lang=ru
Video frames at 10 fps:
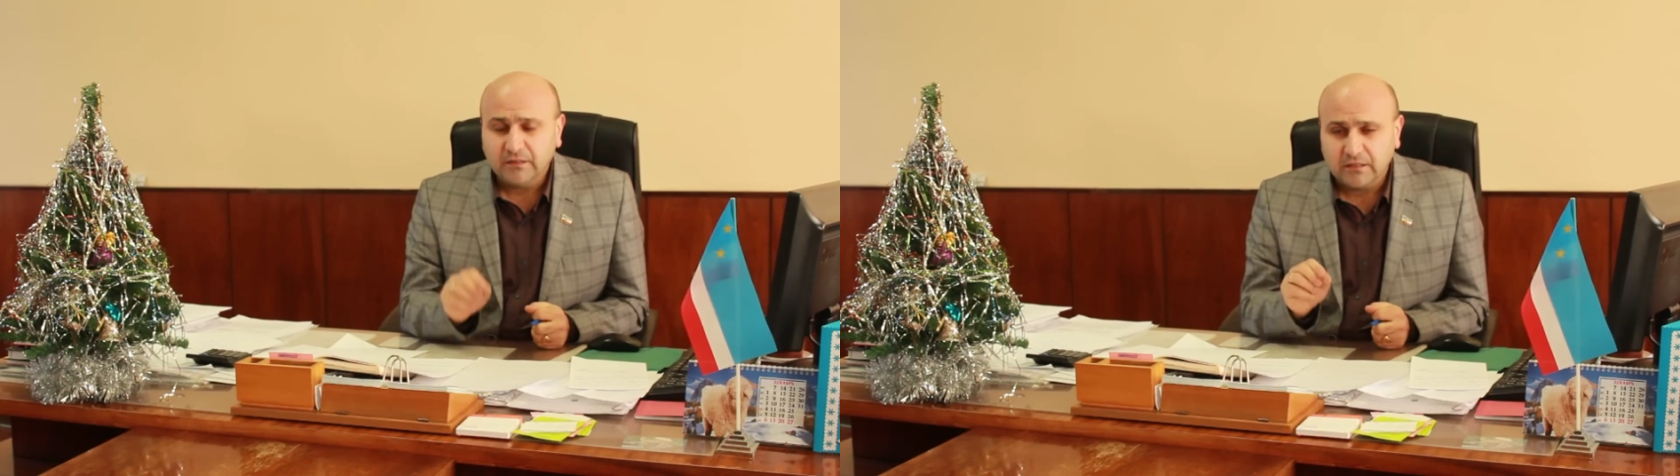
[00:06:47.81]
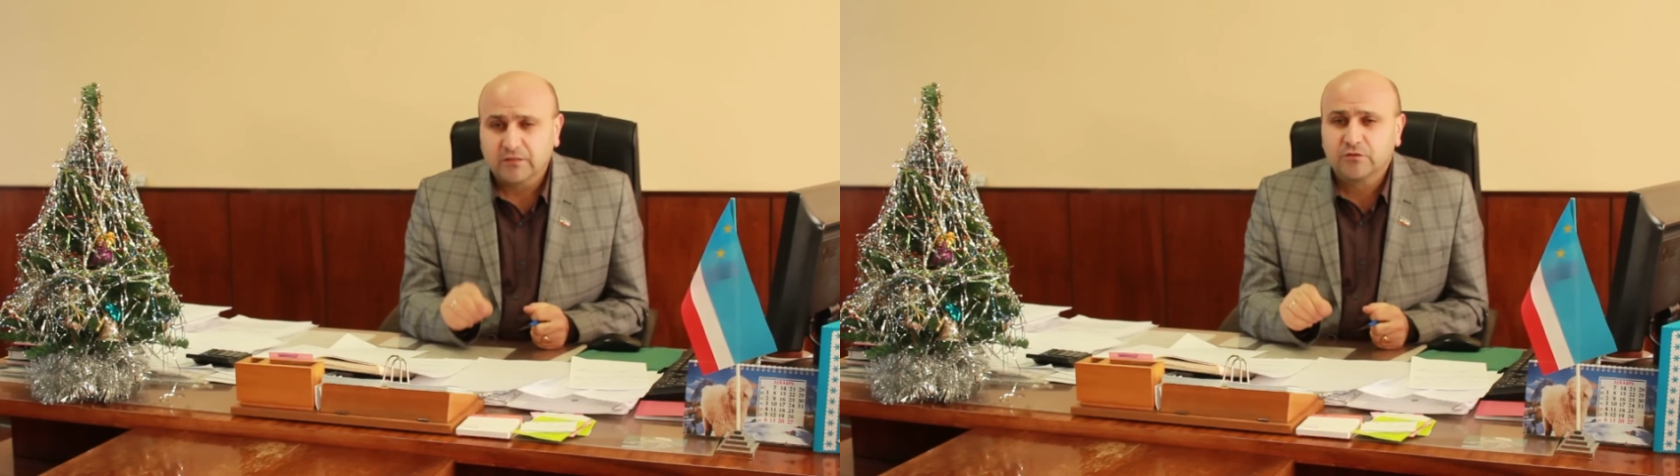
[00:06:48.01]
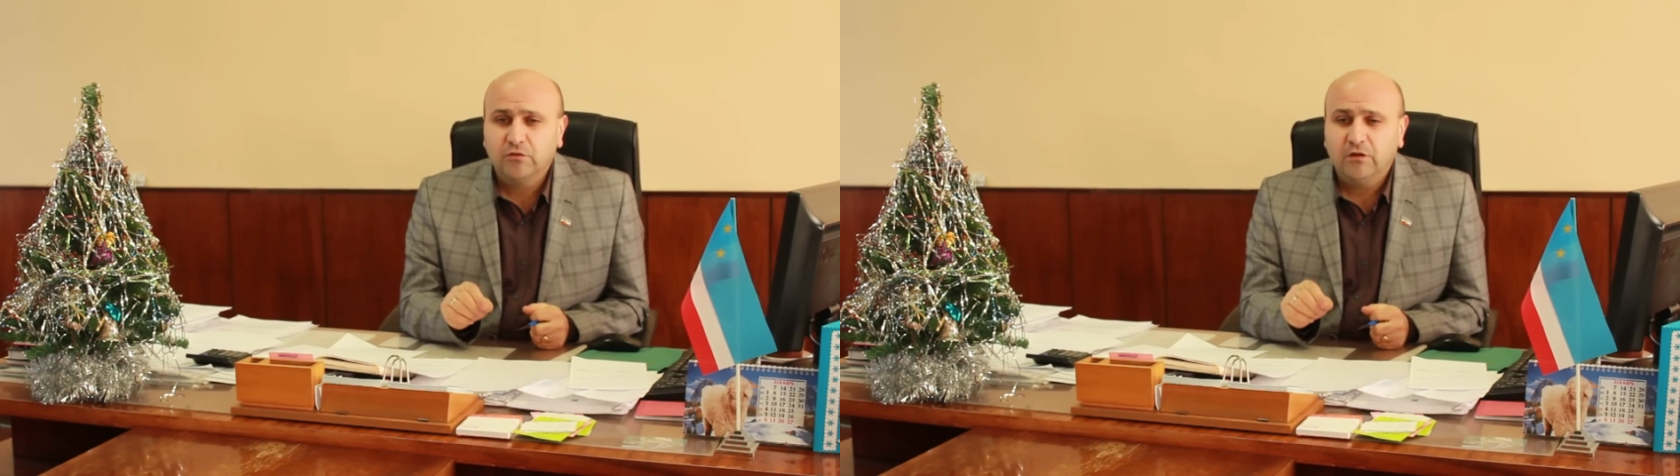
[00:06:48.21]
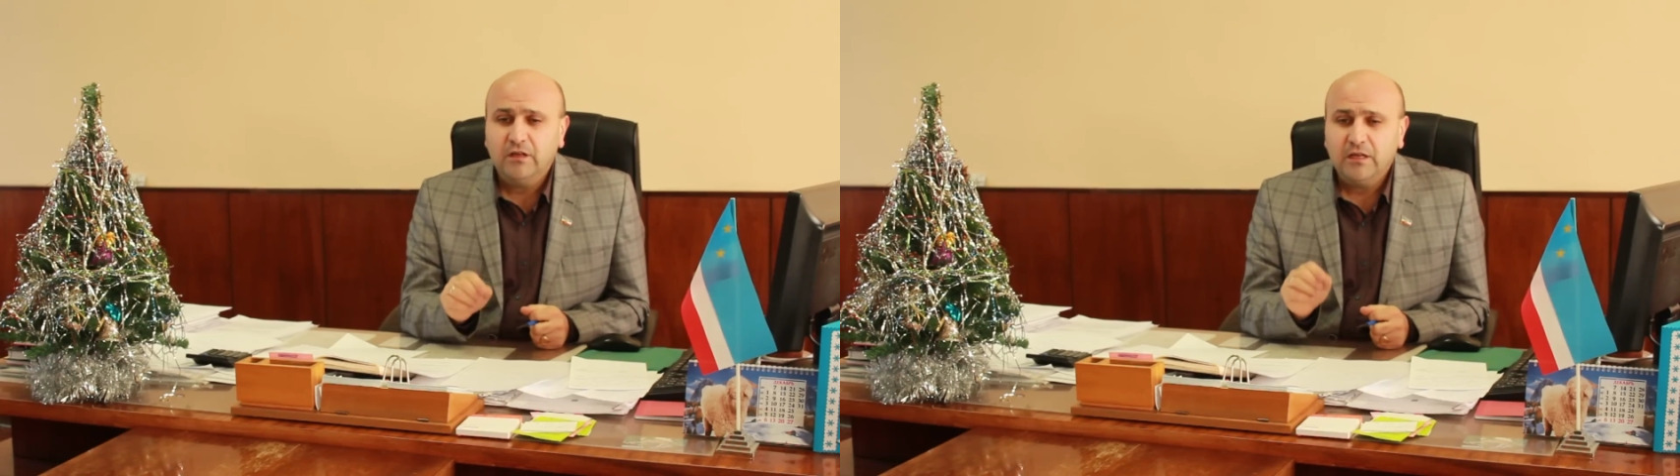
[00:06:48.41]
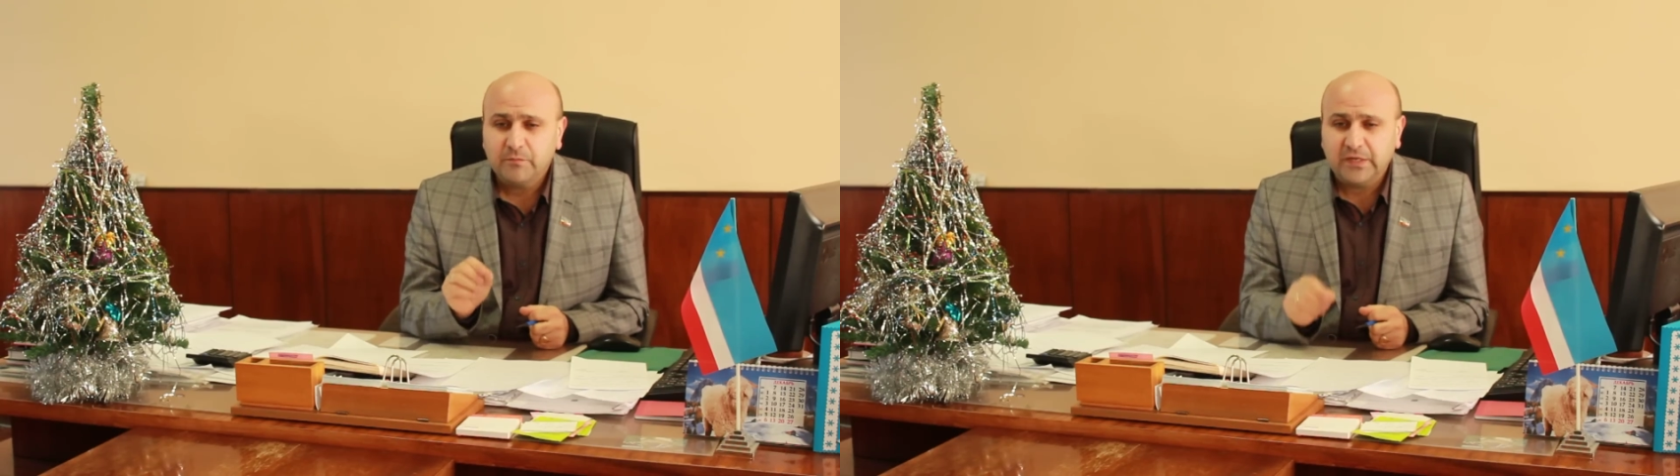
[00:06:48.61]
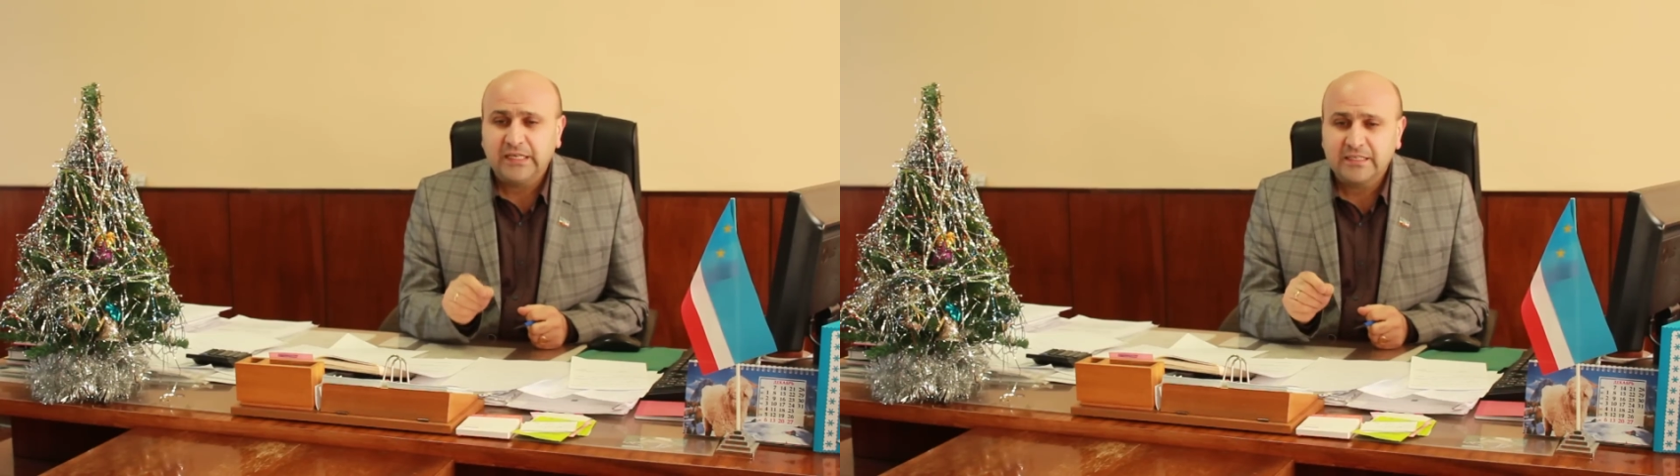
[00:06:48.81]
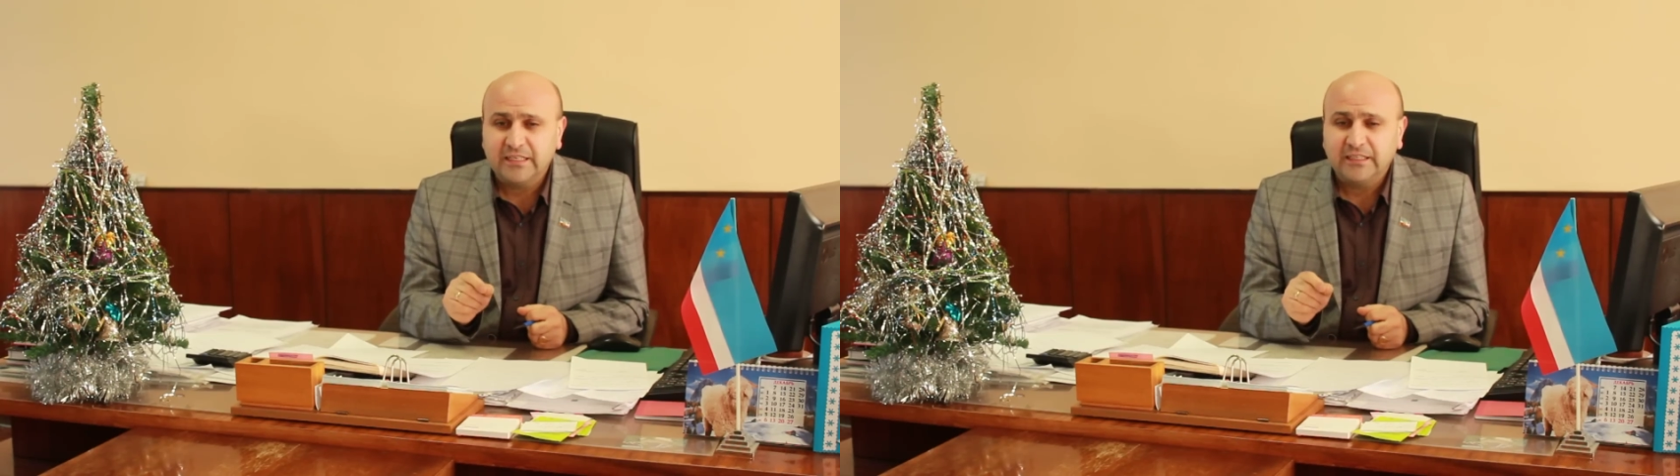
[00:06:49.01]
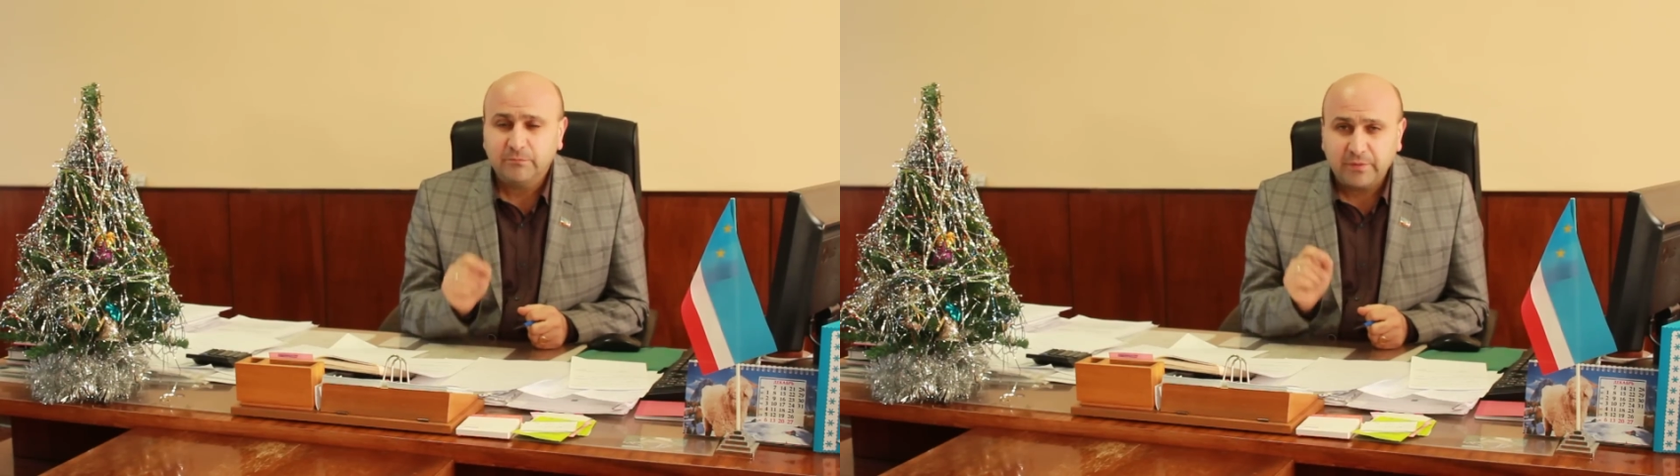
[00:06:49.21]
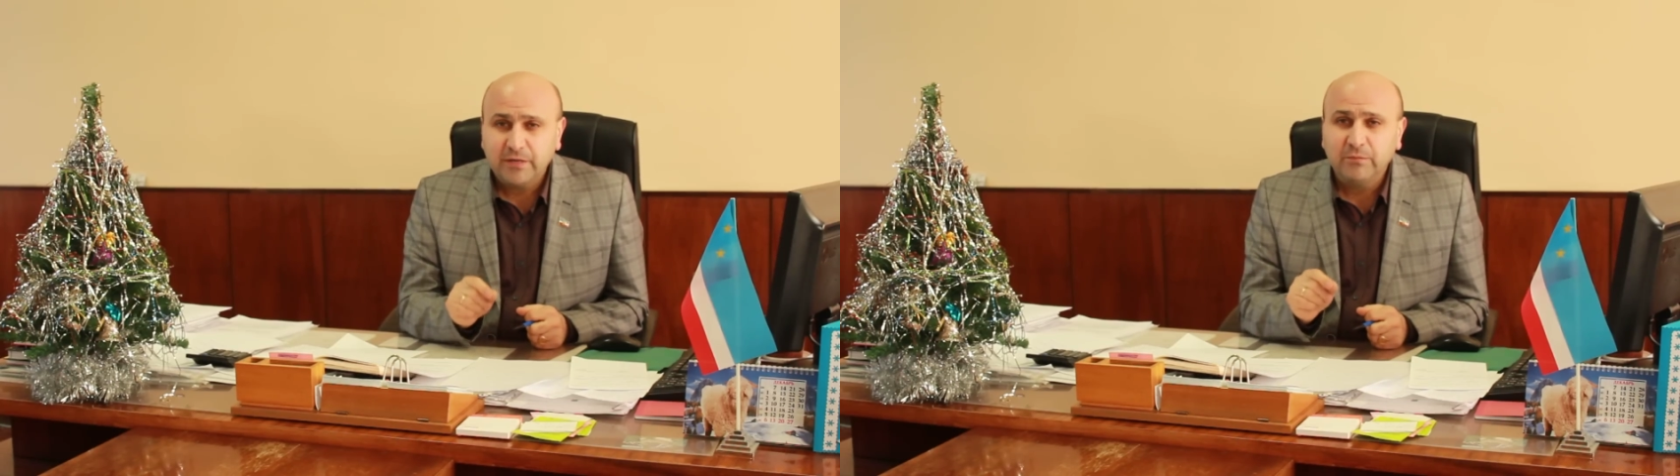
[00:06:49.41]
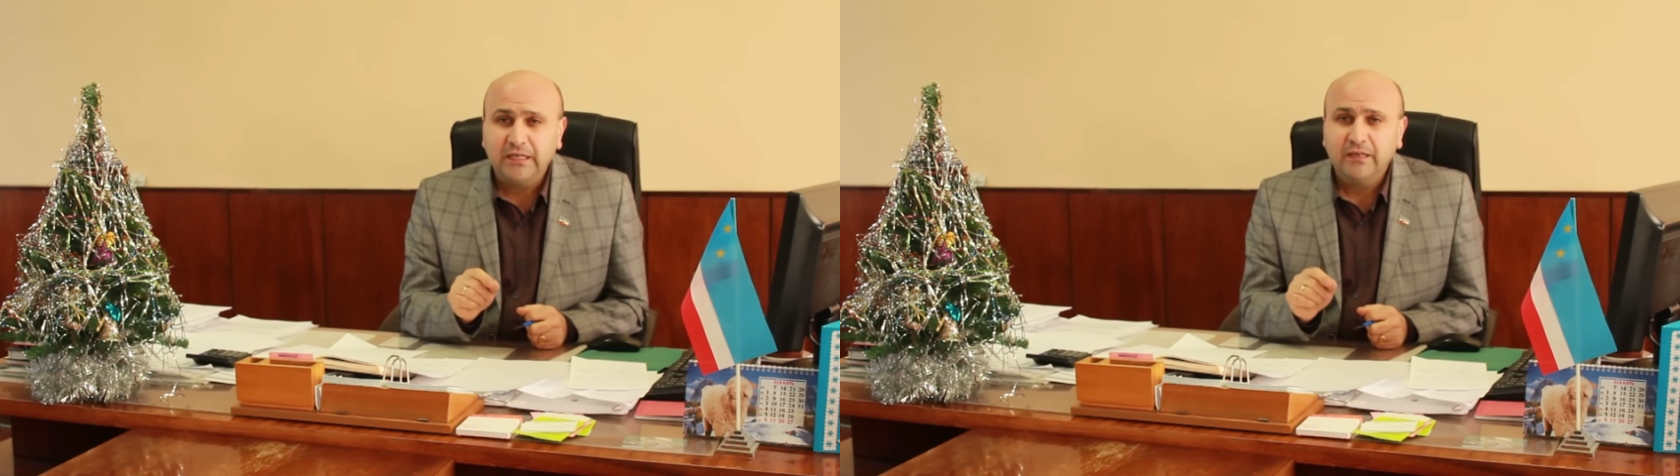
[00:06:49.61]
должно приносить
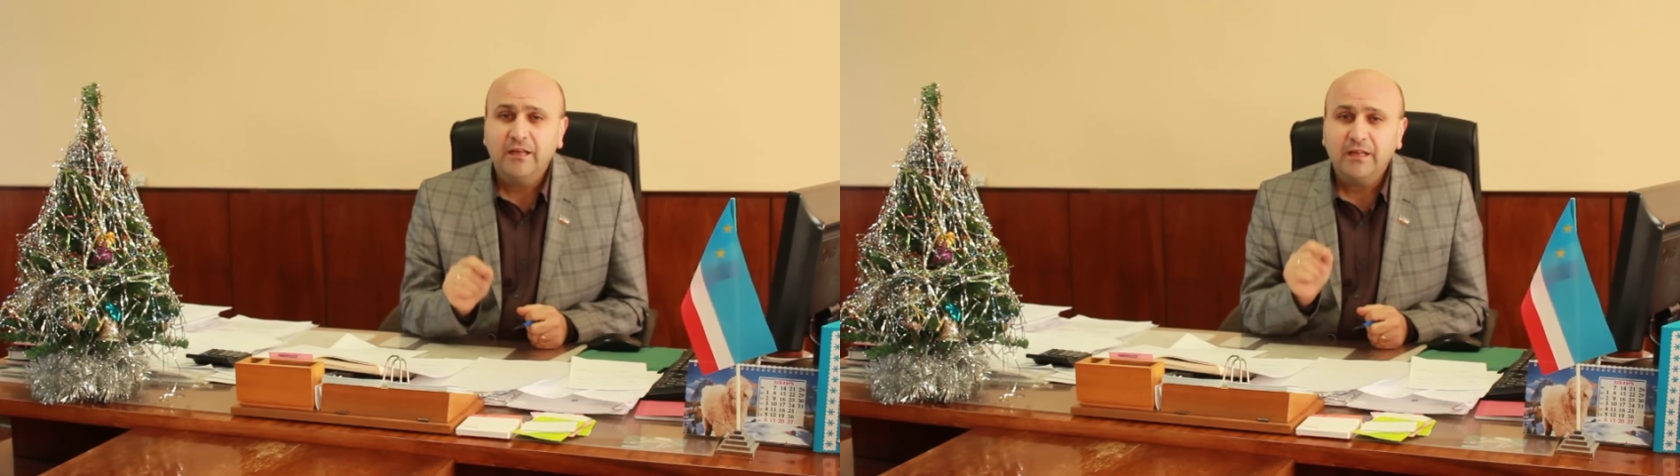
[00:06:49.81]
прибыль